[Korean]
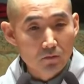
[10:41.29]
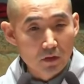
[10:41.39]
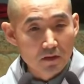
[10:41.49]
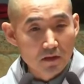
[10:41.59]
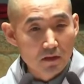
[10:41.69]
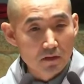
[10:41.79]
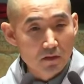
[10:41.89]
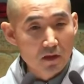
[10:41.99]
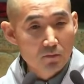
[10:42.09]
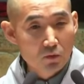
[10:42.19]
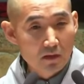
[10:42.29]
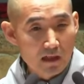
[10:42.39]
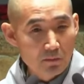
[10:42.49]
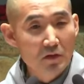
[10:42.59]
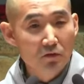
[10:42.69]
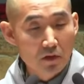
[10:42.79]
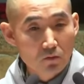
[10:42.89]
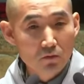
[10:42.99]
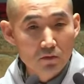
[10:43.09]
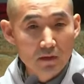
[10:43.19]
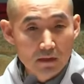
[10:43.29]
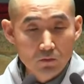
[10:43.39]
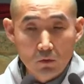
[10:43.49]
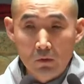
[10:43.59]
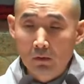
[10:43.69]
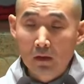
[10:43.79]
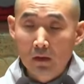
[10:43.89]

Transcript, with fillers: 굉장히 영화를 보면 감회도 새로울 것 같고